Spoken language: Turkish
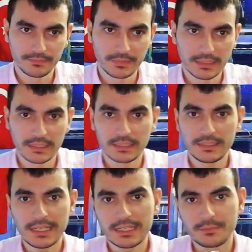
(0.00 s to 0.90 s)
Ee,
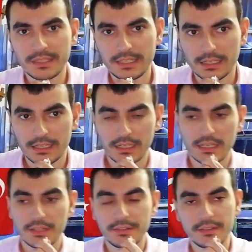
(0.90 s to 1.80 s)
diyelim ki
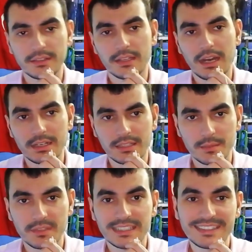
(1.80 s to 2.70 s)
sizin
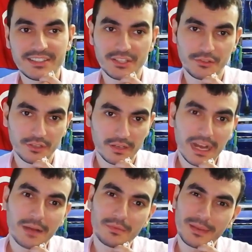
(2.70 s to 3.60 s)
RTM'niz çıkıyor.
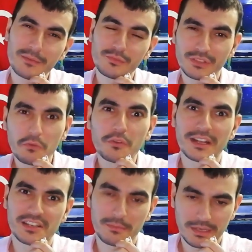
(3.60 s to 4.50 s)
Abi ben bununla
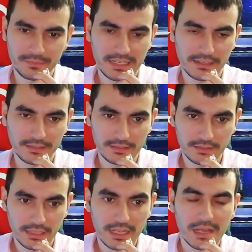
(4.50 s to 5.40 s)
uğraşamam dersiniz.